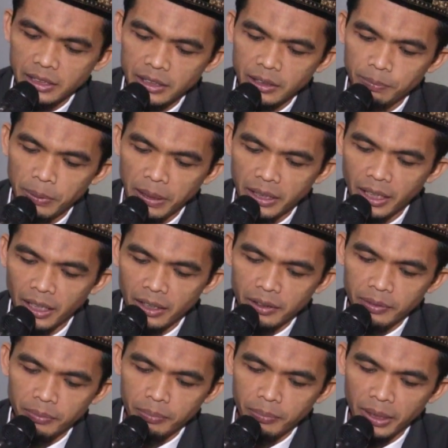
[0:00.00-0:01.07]

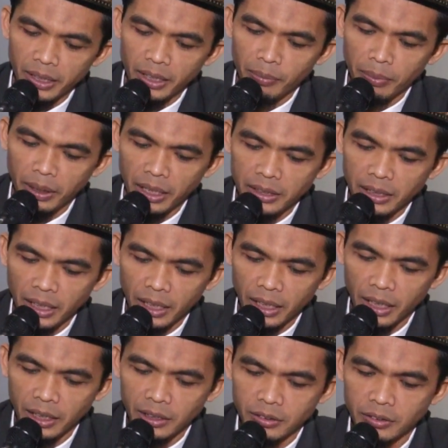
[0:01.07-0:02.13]
Sebagian mereka
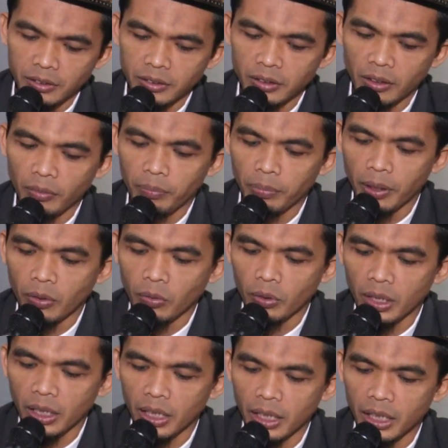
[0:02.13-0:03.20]
mengatakan
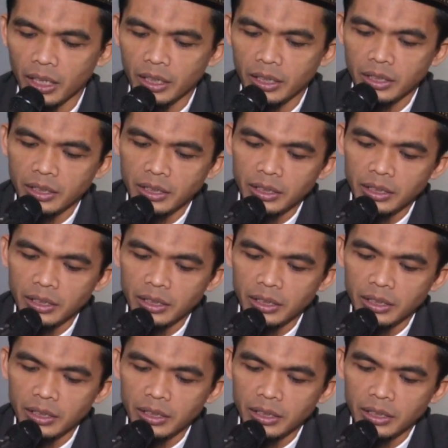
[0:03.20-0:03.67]
bahwa